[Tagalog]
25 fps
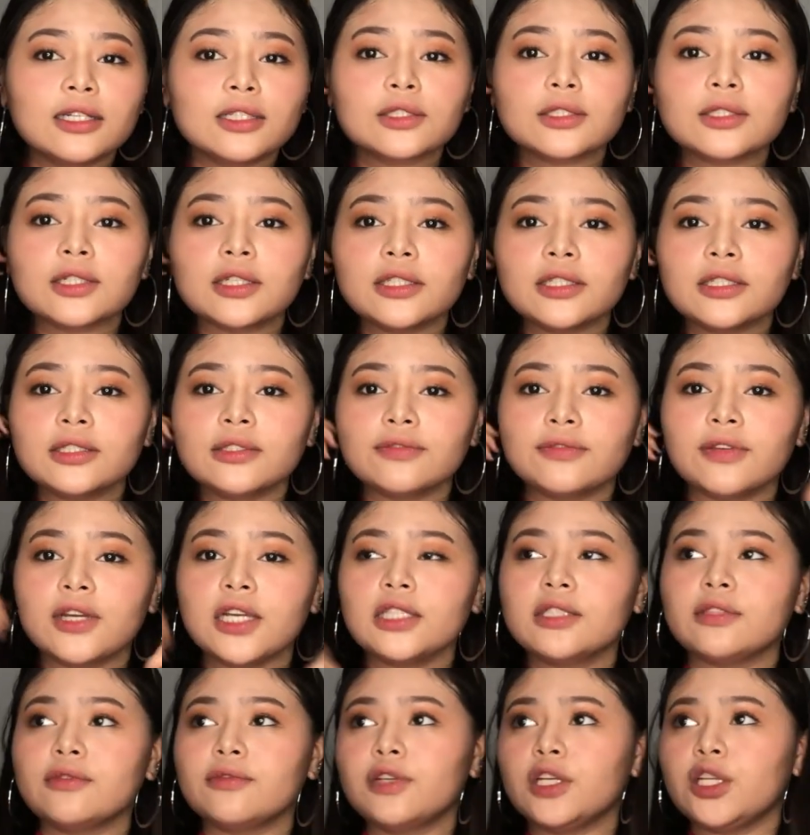Sony's
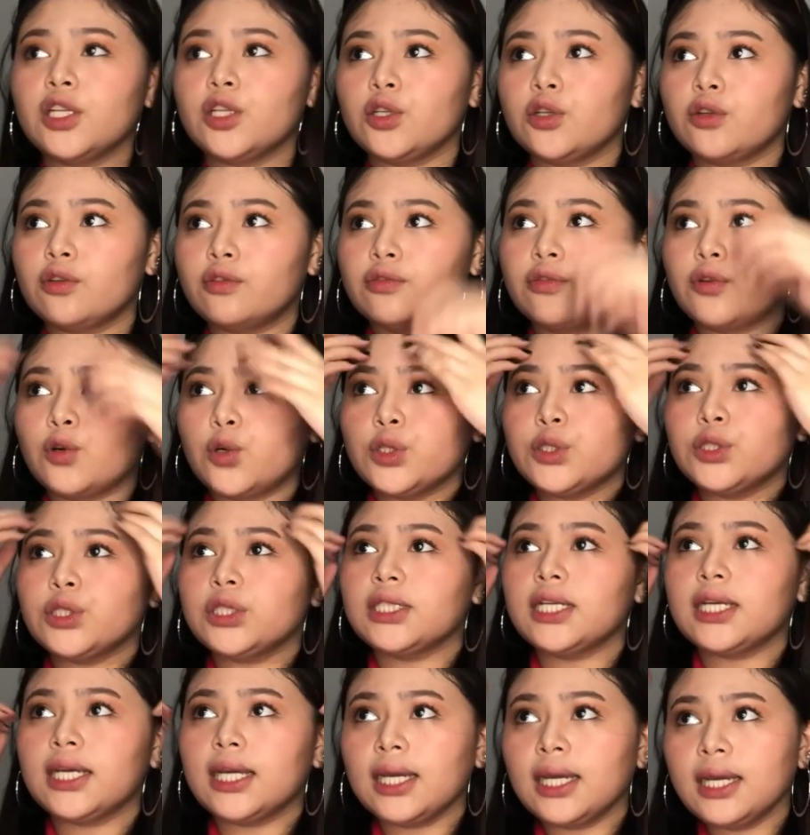face video for
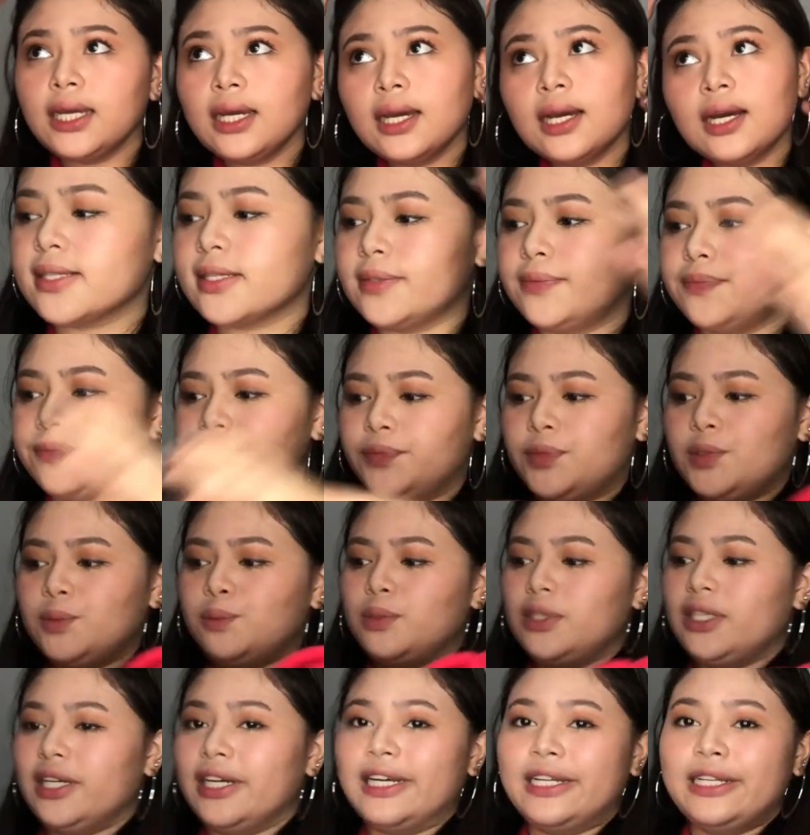today.
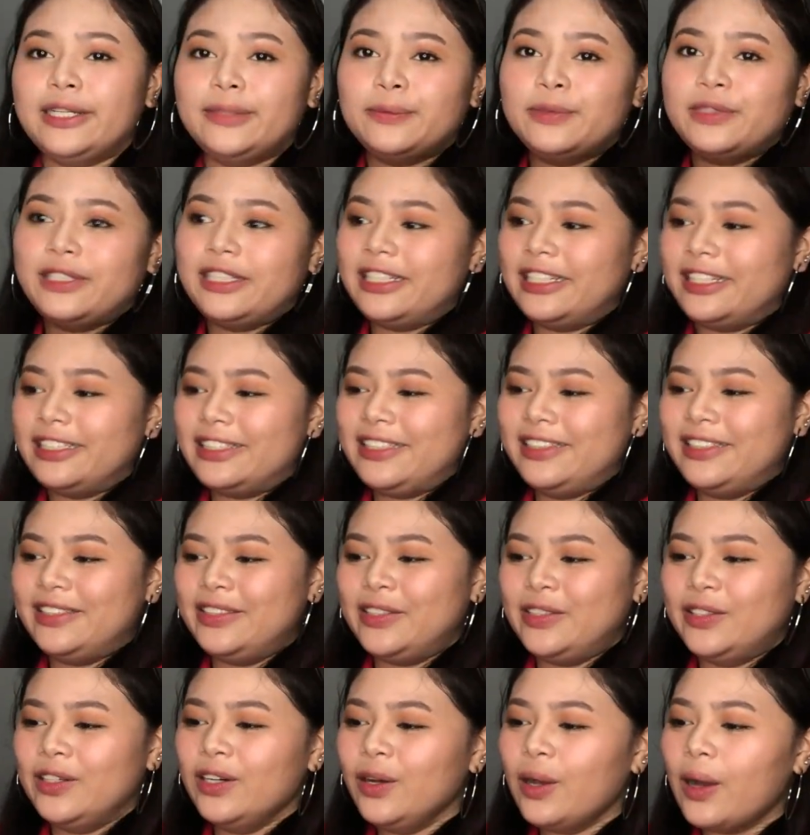Tanggalin muna natin
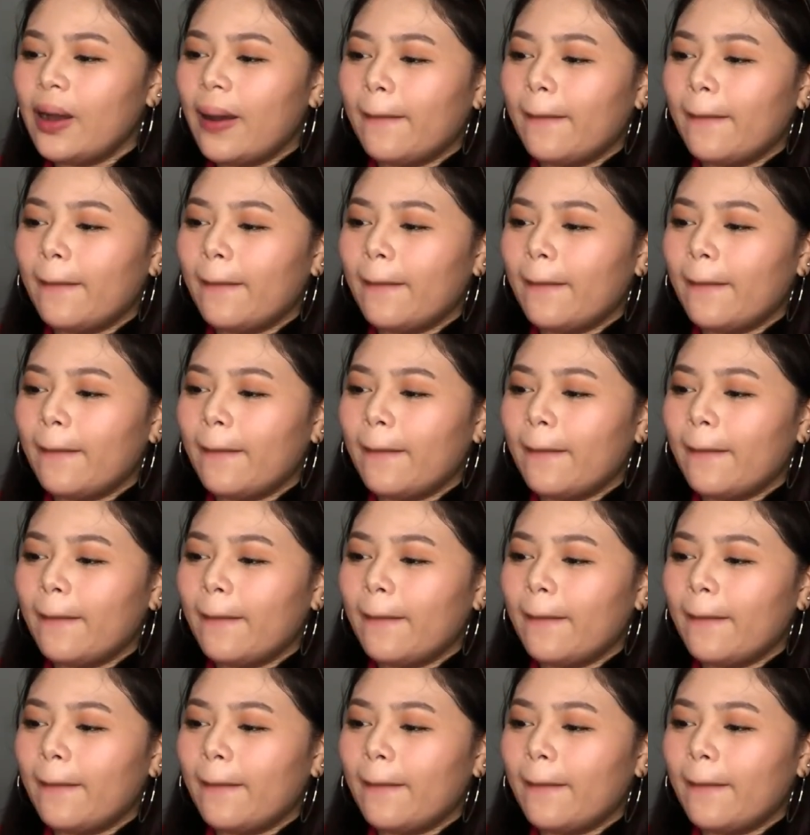to.